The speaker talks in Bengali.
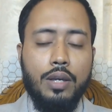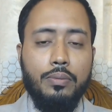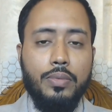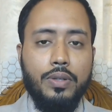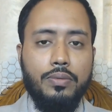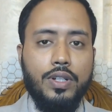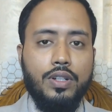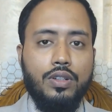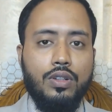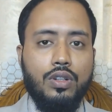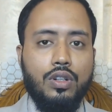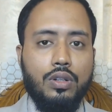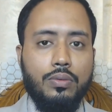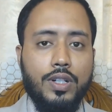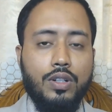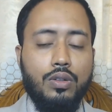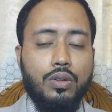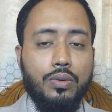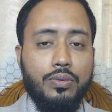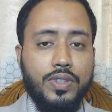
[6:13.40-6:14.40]
বিভিন্ন
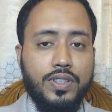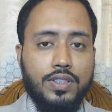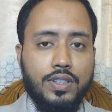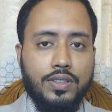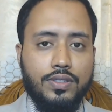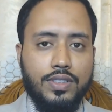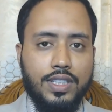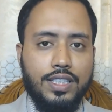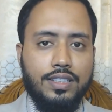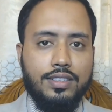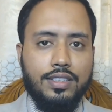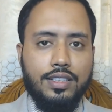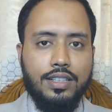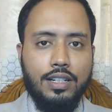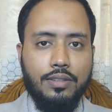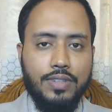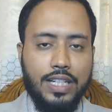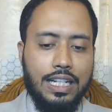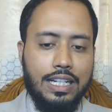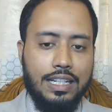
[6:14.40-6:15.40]
রকমের ওভিসোজেন্স
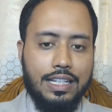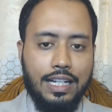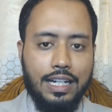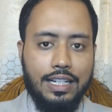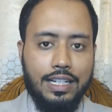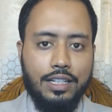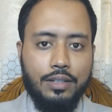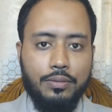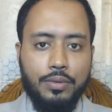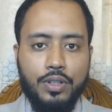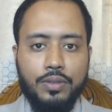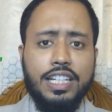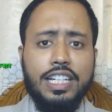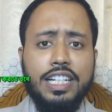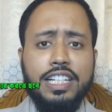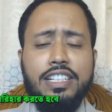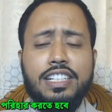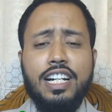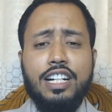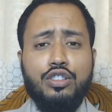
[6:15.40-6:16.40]
কেমিক্যাল থাকে এবং
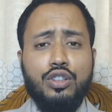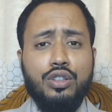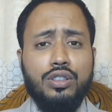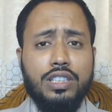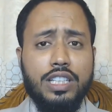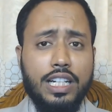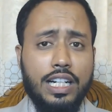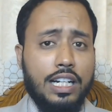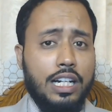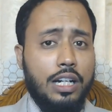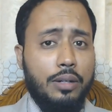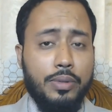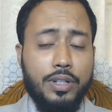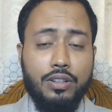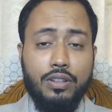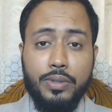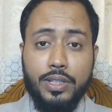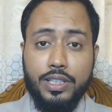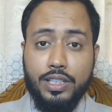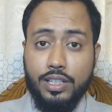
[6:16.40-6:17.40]
কীটনাশক দেয়া খাবারও
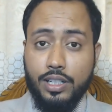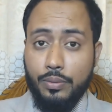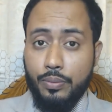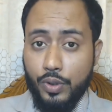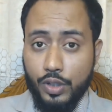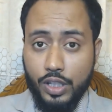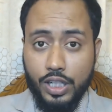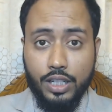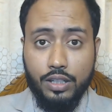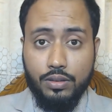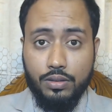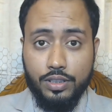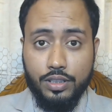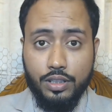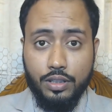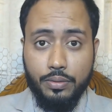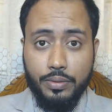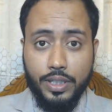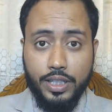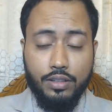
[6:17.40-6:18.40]
আমাদেরকে পরিহার করতে
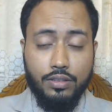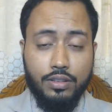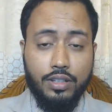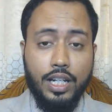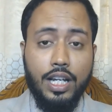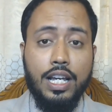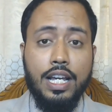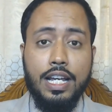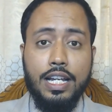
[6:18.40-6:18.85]
হবে কেননা